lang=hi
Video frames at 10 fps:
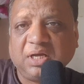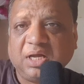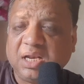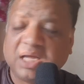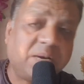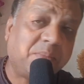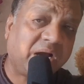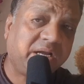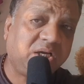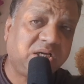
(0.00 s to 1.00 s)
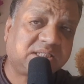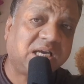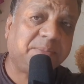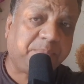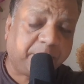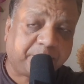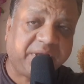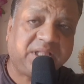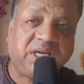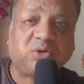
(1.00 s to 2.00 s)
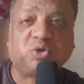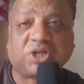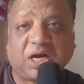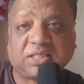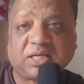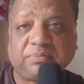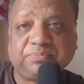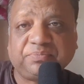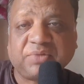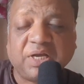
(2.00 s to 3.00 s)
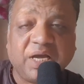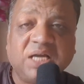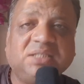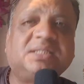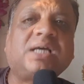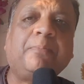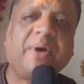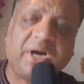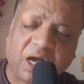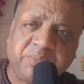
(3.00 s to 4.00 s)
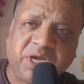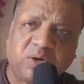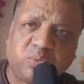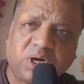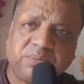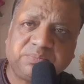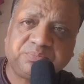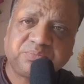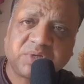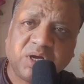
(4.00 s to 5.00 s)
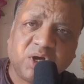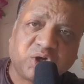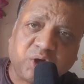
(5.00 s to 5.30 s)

लेकिन मां ने इसके विपरीत ही कुछ कहा था जिसका परिणाम यह हुआ कि